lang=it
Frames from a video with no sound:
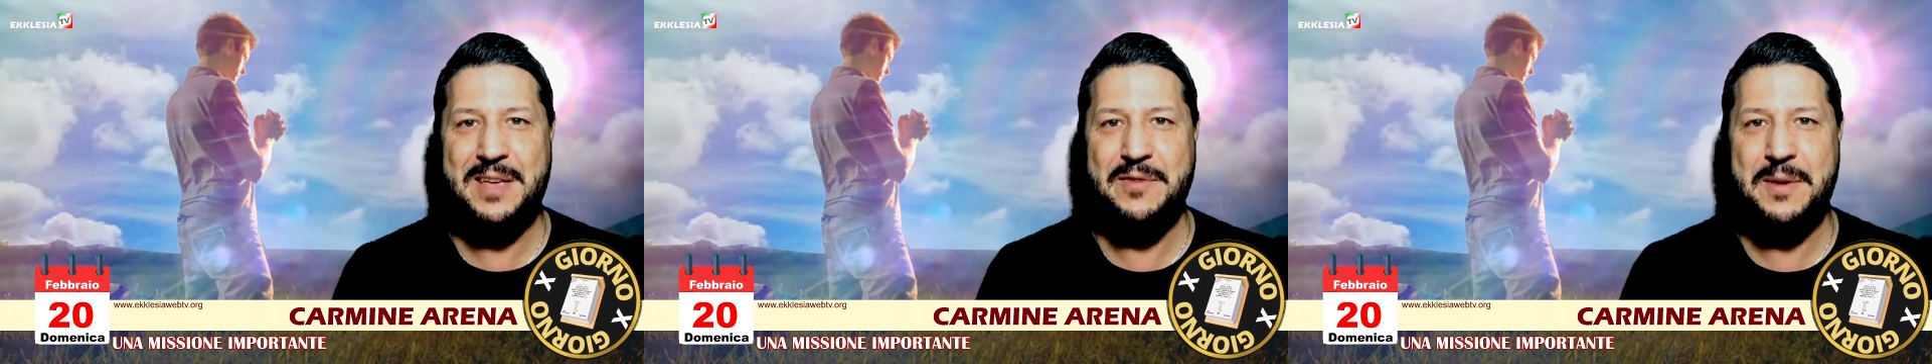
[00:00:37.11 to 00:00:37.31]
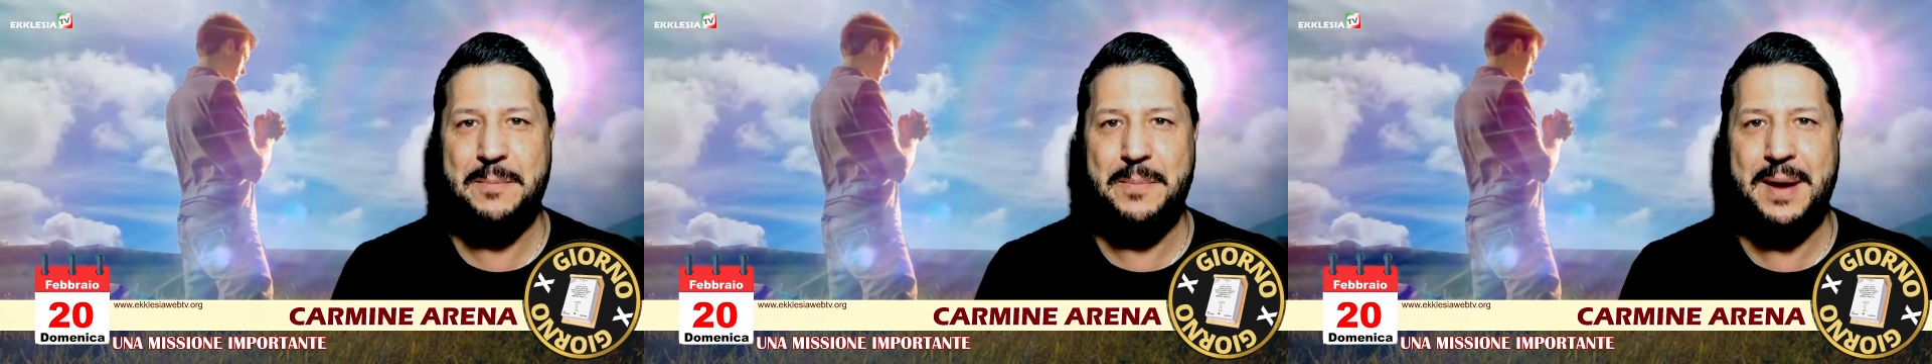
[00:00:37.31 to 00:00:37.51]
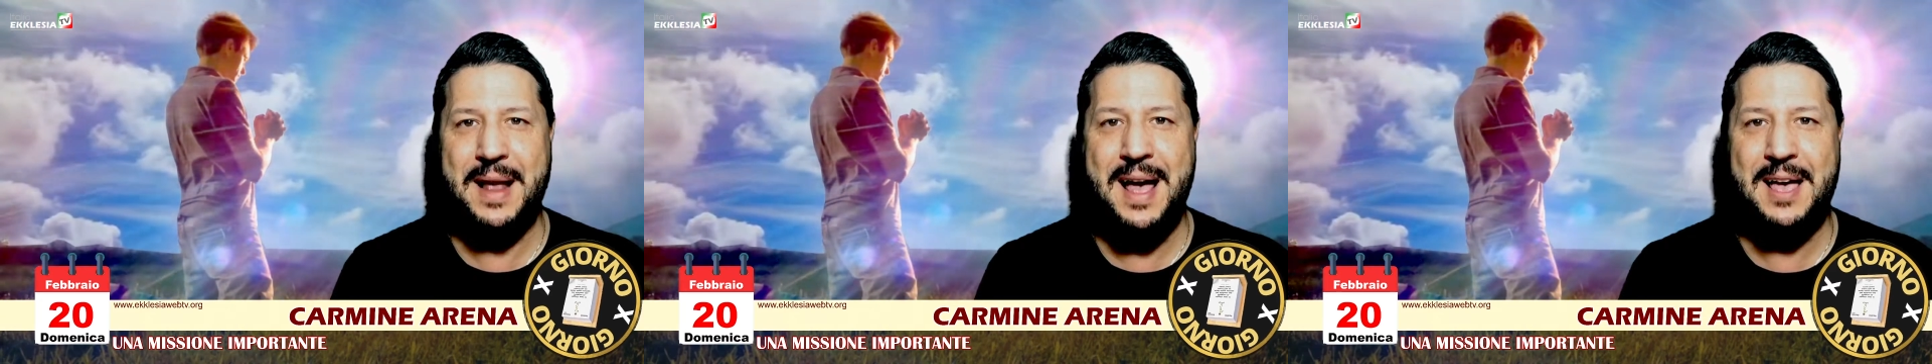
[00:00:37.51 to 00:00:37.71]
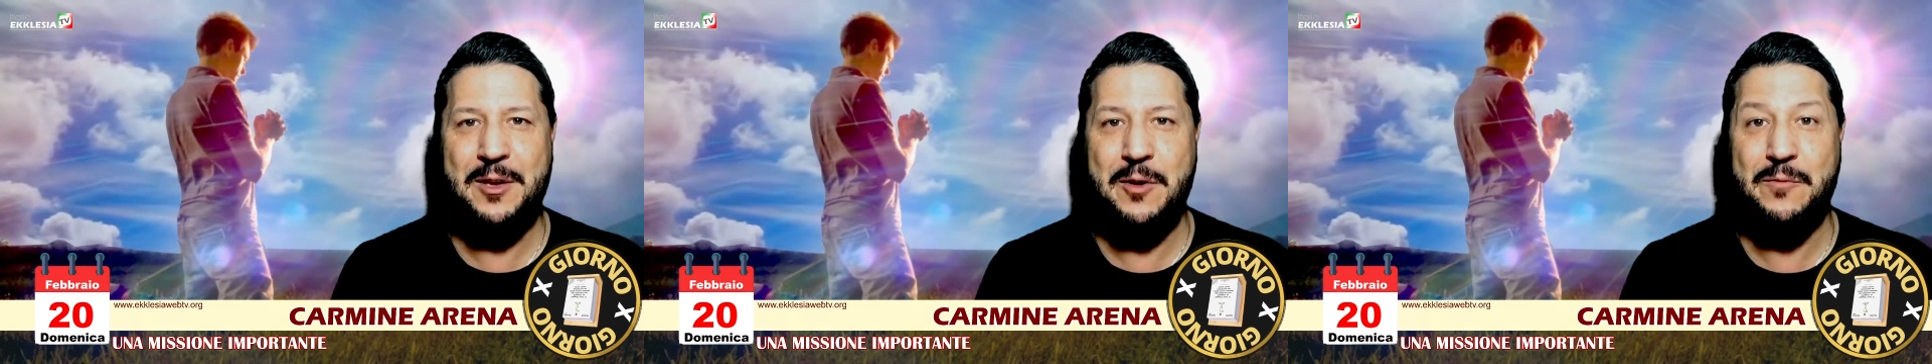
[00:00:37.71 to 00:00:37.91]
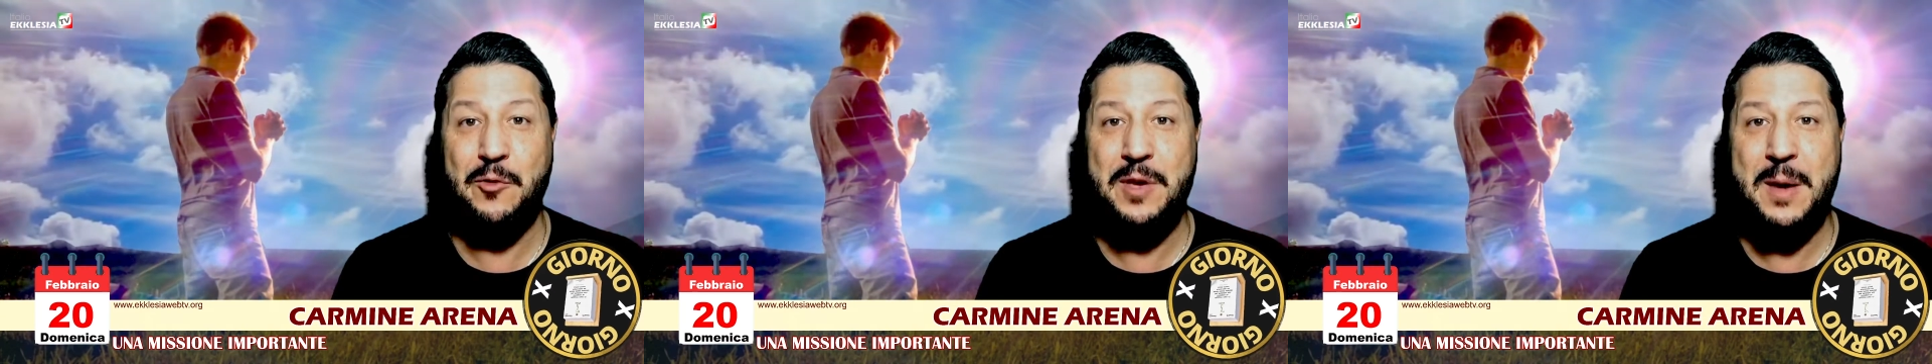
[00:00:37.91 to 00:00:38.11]

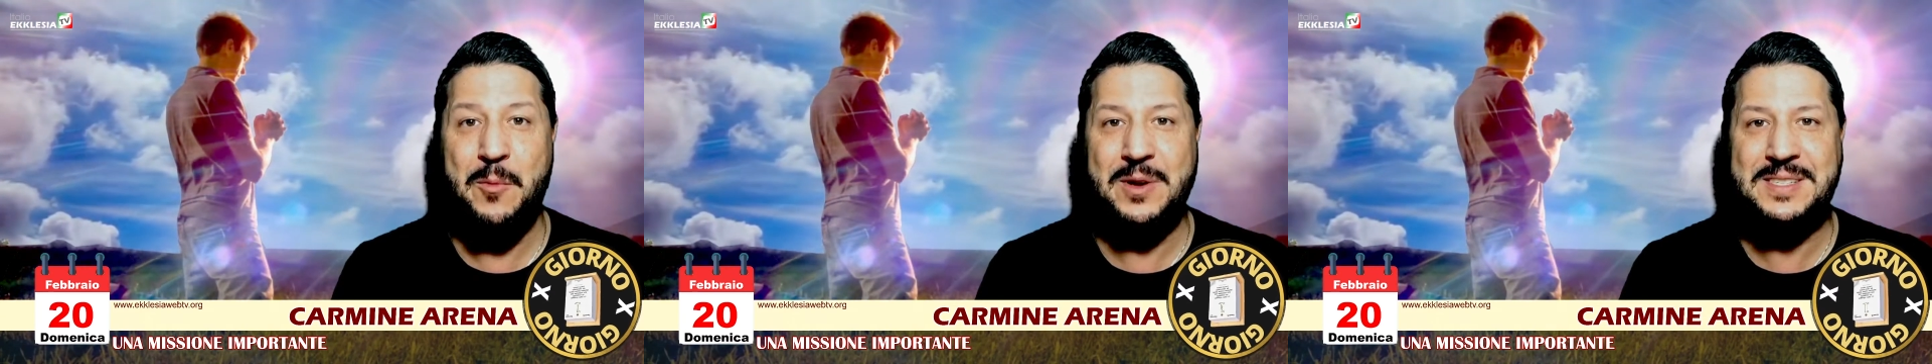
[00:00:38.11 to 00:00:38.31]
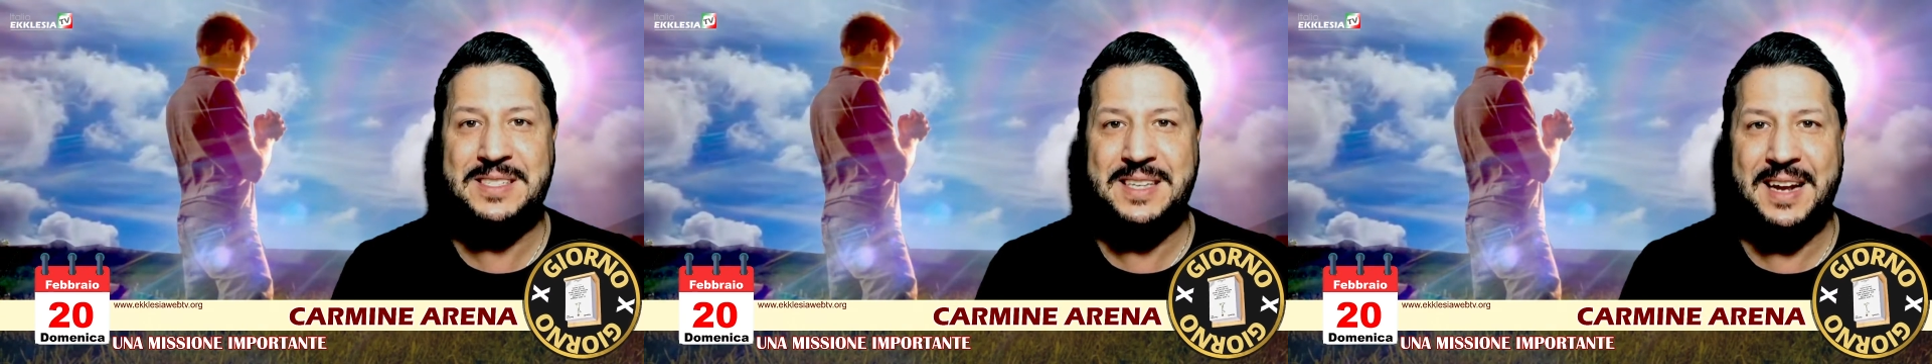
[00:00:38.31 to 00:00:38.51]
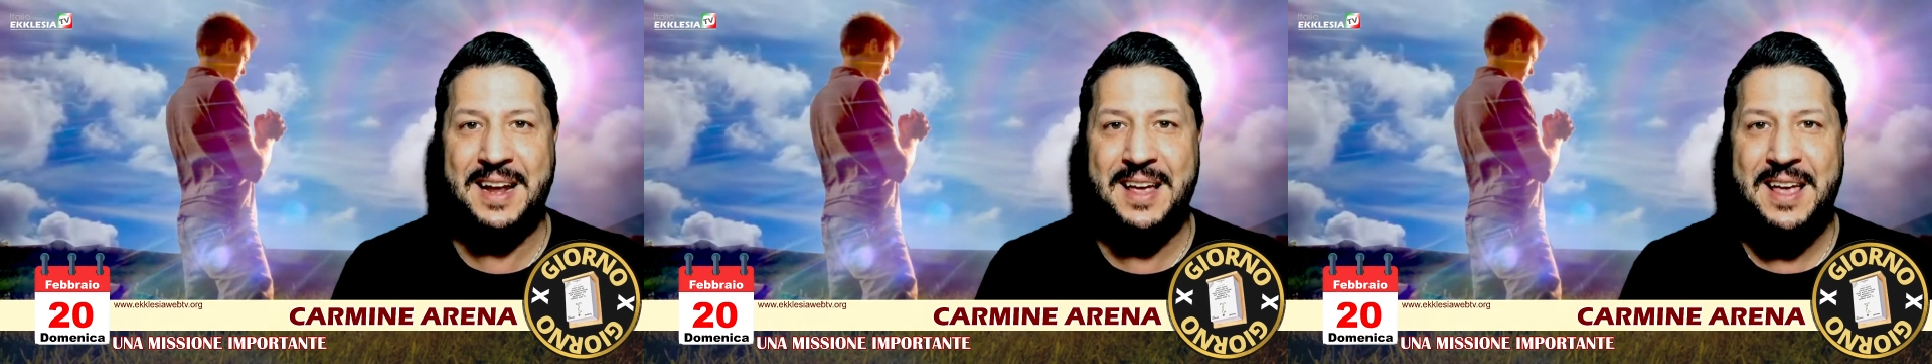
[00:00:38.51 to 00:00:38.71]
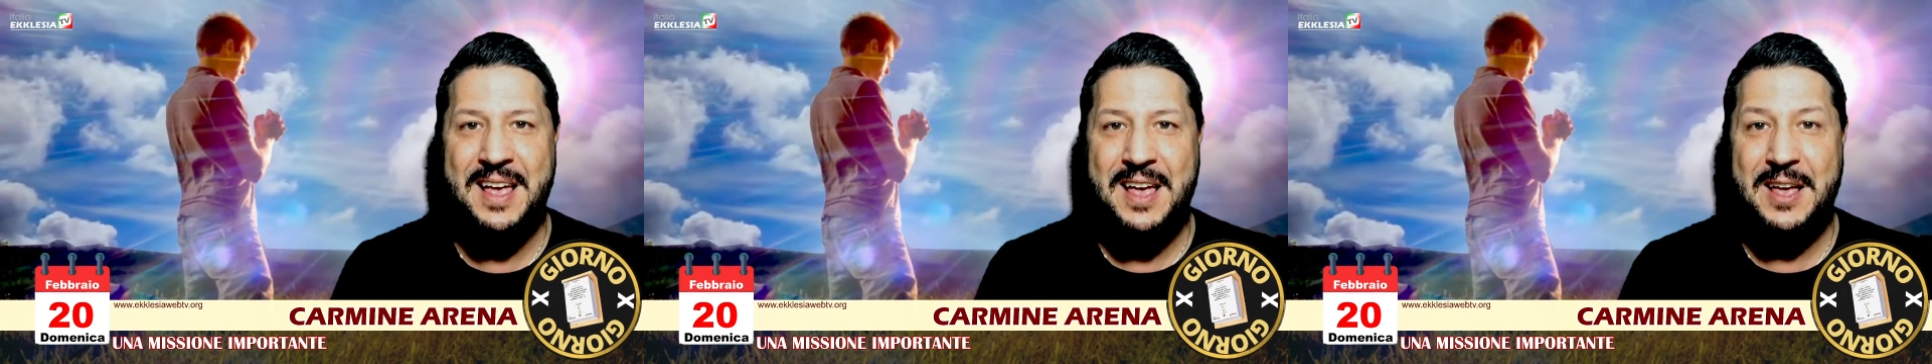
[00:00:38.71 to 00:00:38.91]
febbraio e vogliamo essere